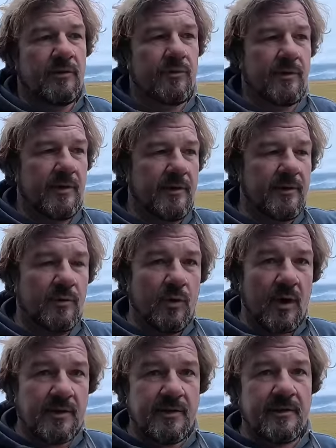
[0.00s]
Его
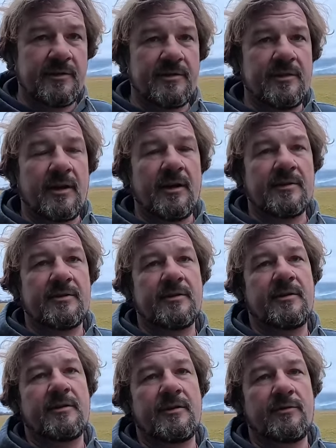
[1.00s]
эвакуация с трассы,
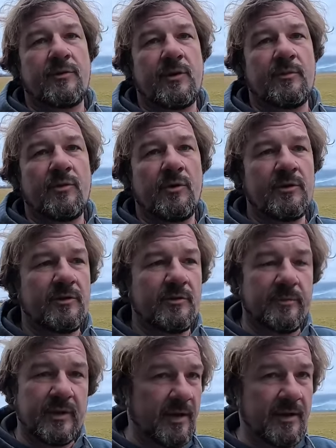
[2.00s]
его ремонт,
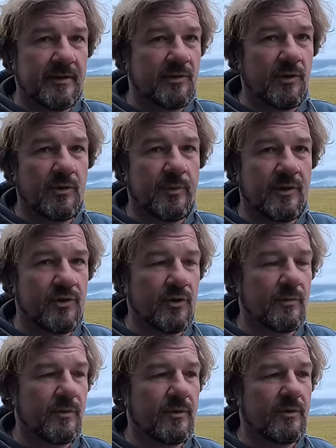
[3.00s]
батарейка стоит
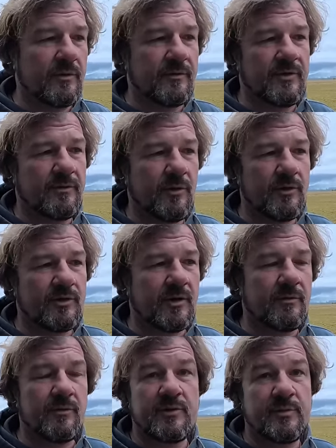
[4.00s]
причем э, всего лишь
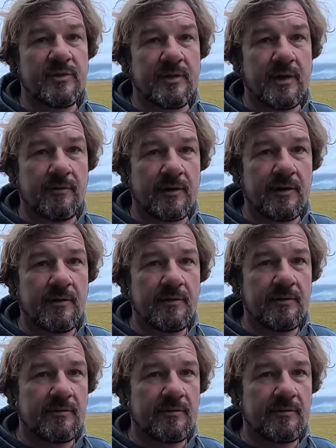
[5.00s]
там 80 евро